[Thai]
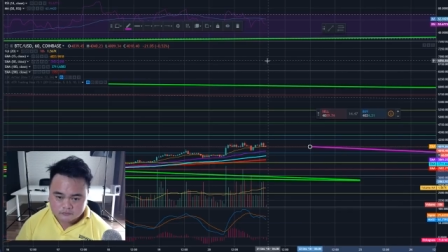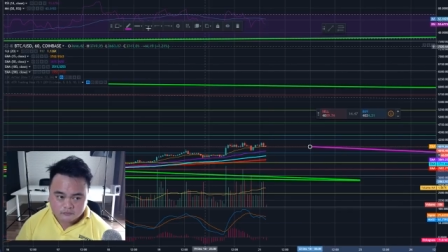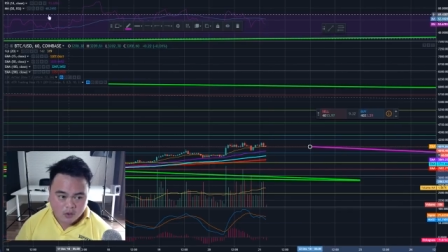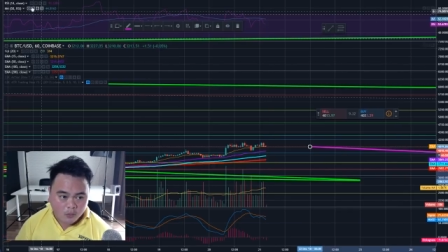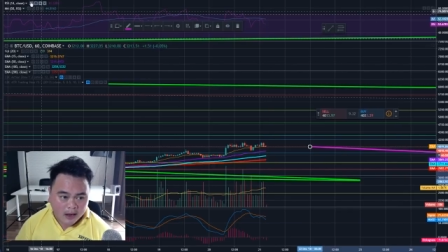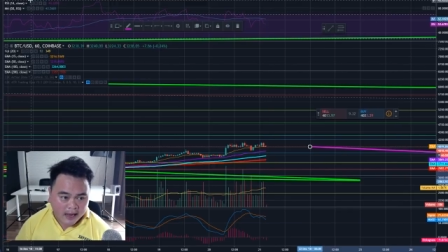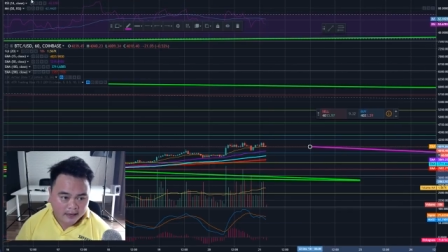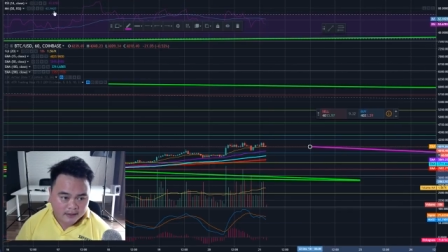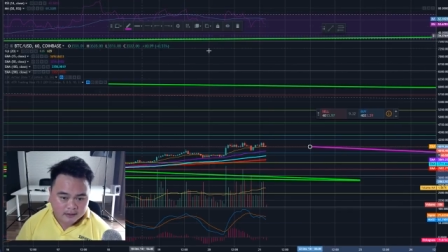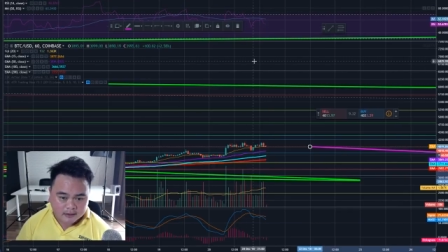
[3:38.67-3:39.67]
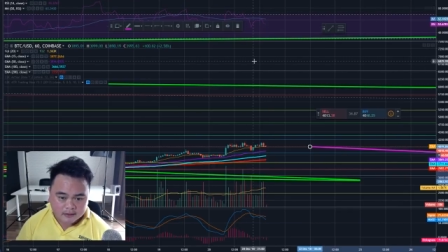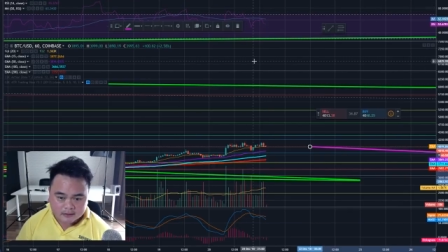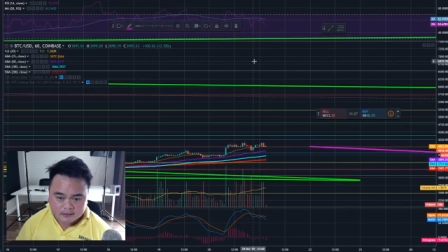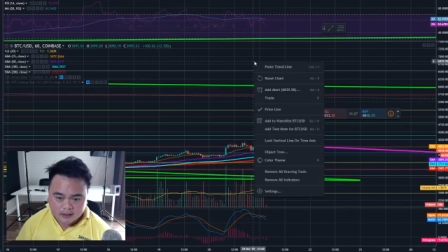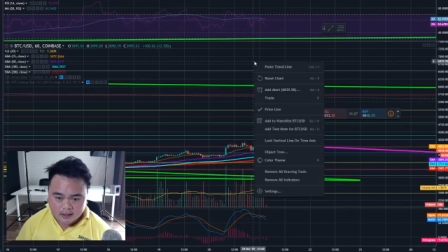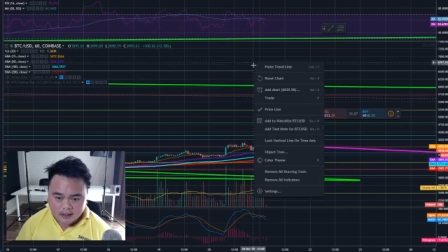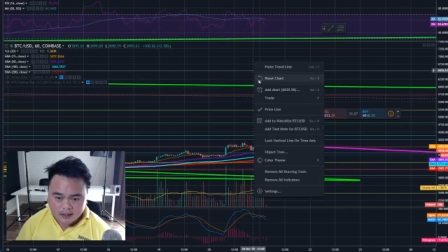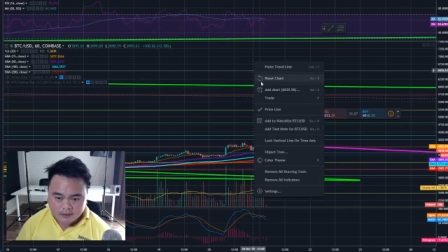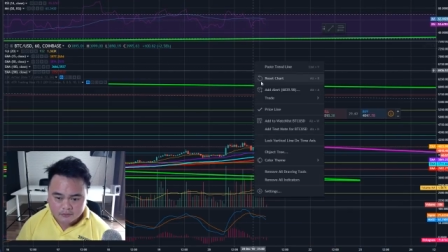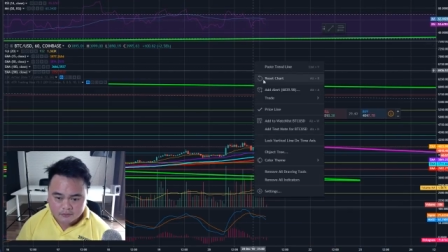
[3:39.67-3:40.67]
เมื่อวานเนี่ยนะถ้าใคร
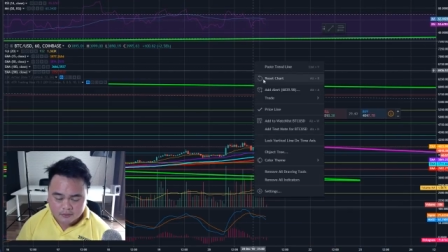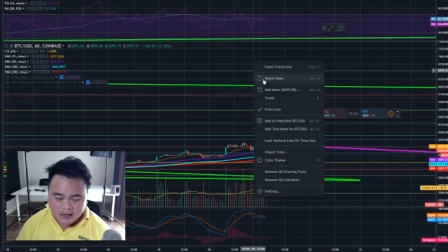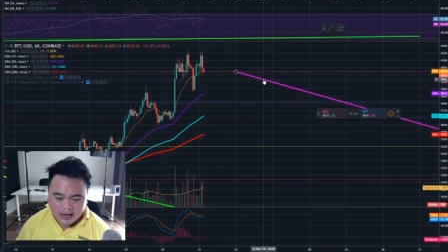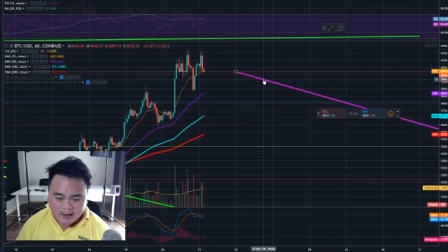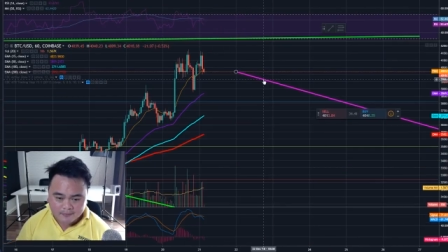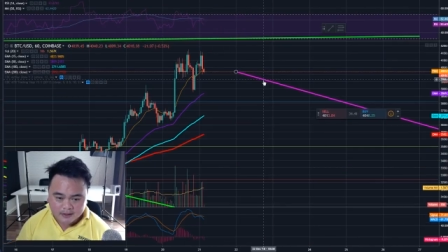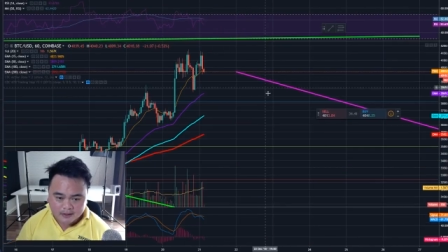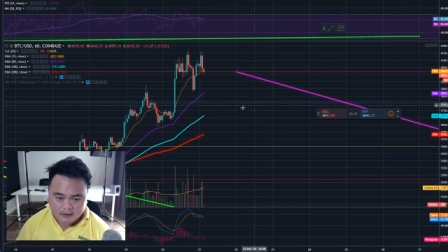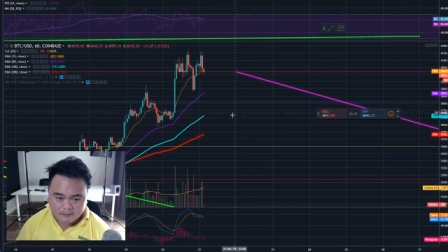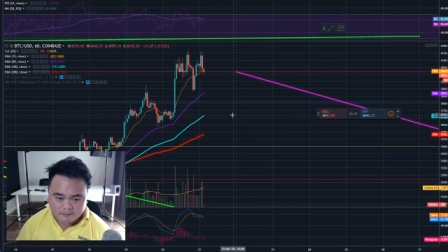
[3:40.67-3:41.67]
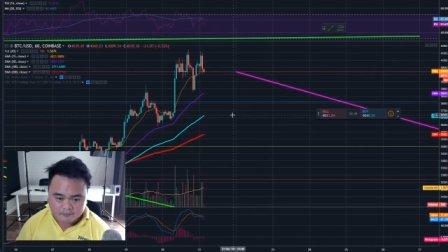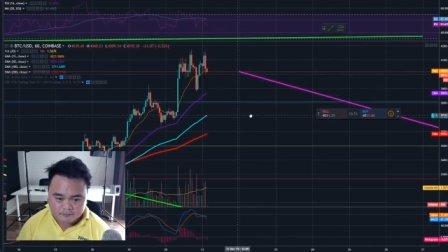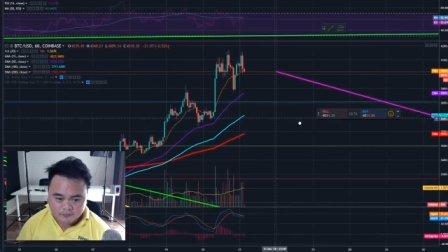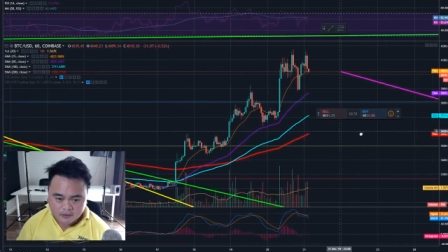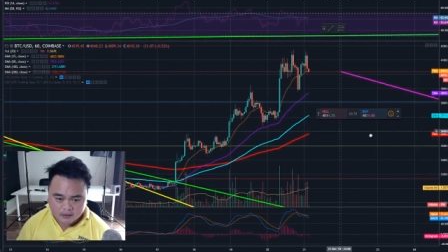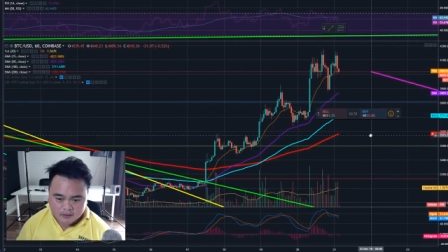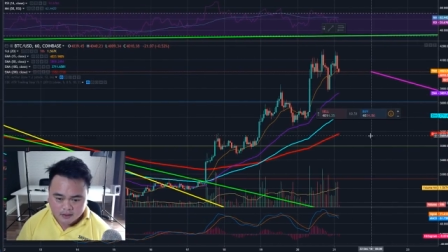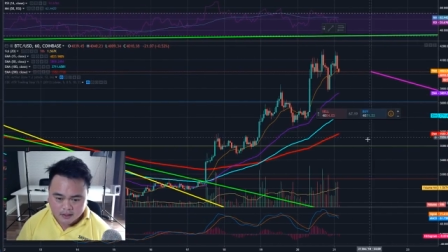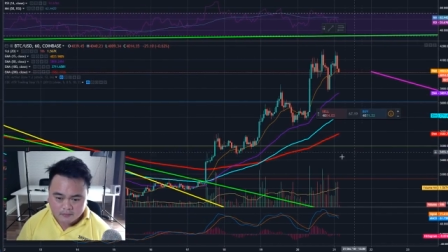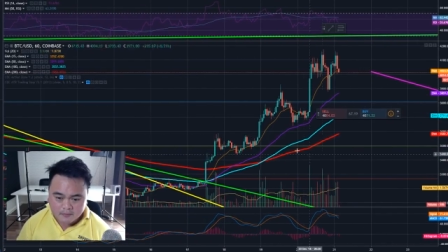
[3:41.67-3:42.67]
ดูกราฟเนี่ยนะครับจะ
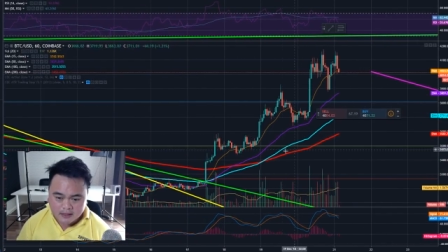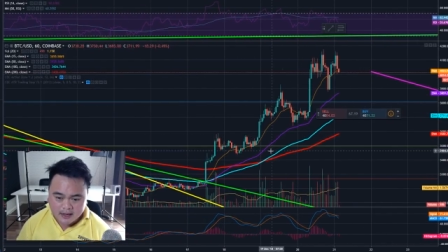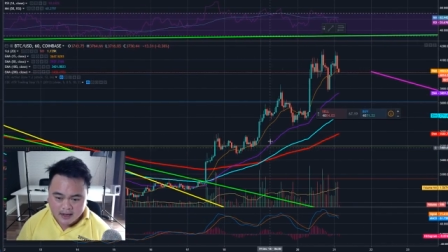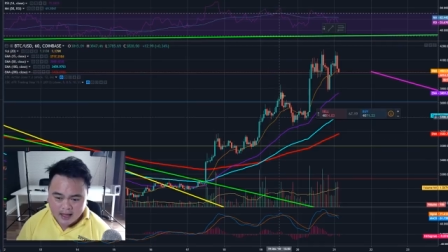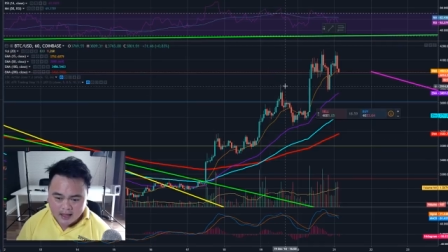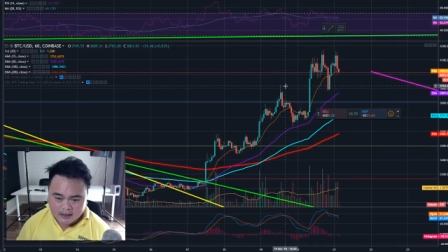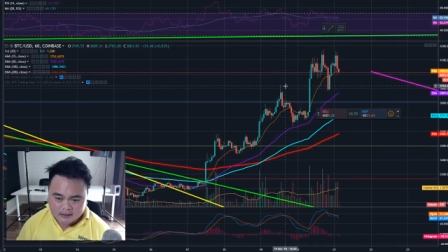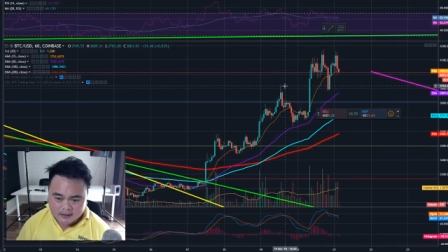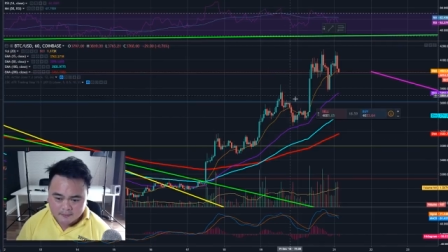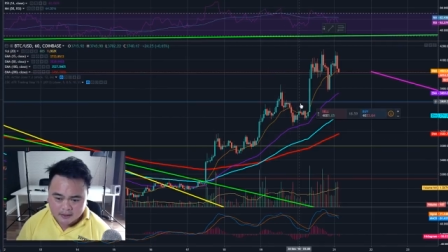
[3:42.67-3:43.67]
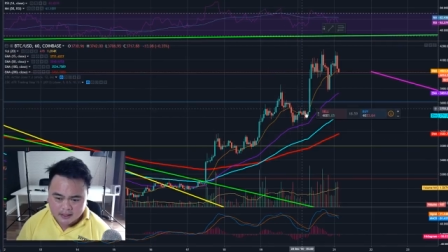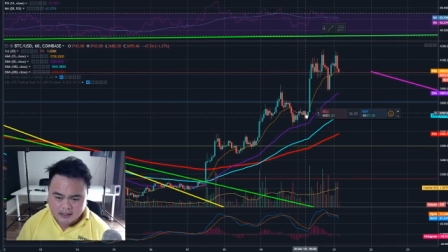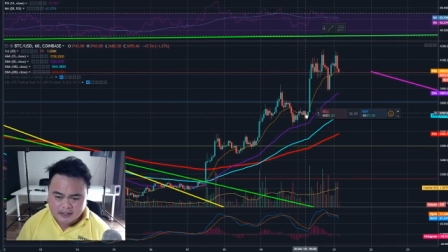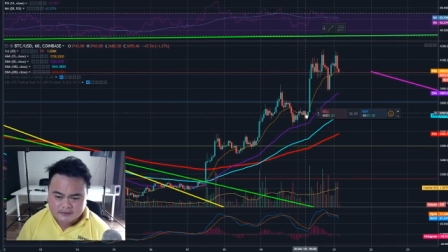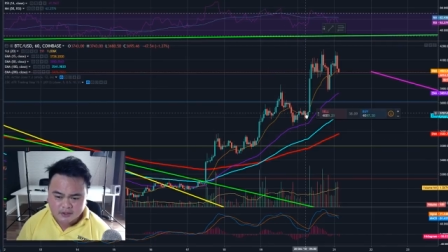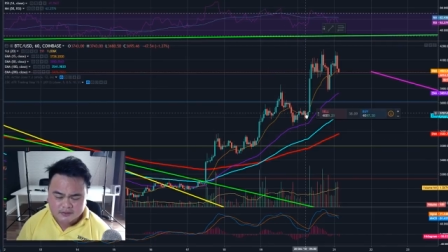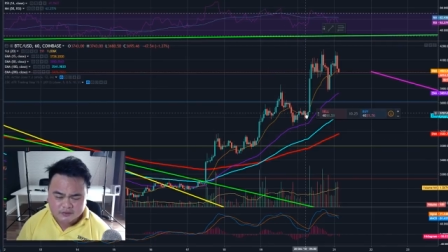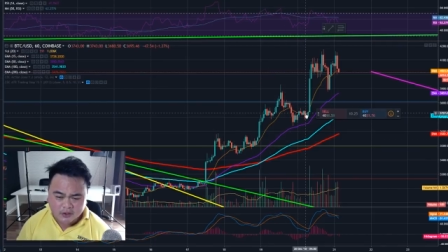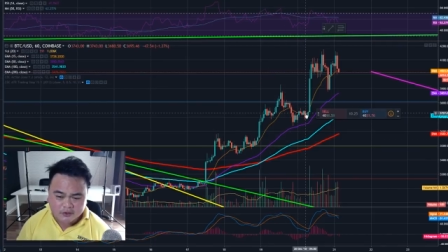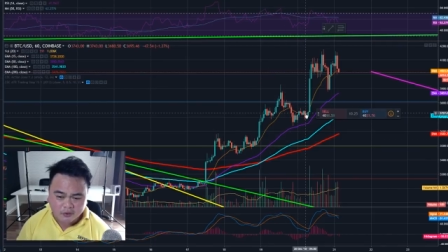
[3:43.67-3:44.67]
เห็นว่ามันลากเนี่ยมันกำลังจะส
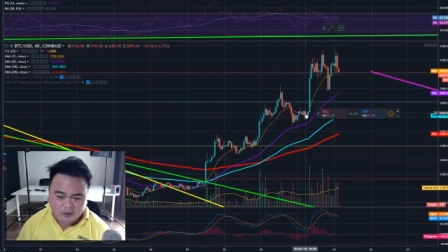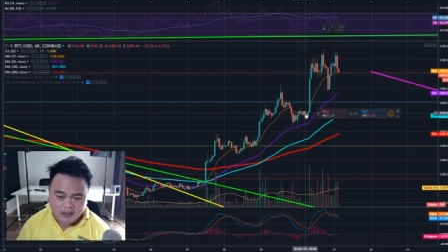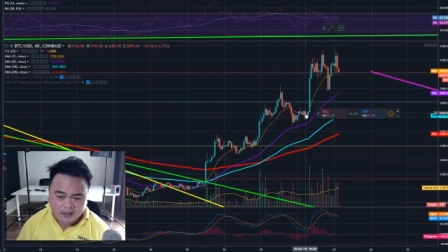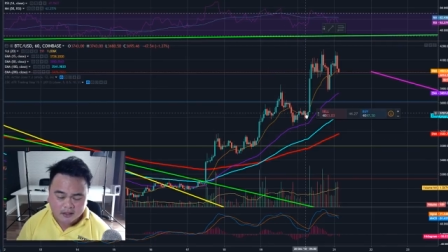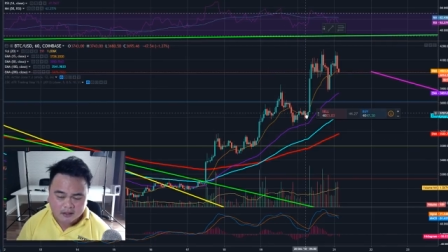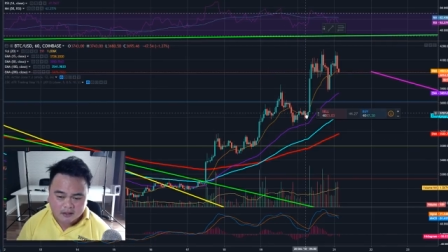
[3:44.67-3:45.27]
อยตกแล้วเนี่ย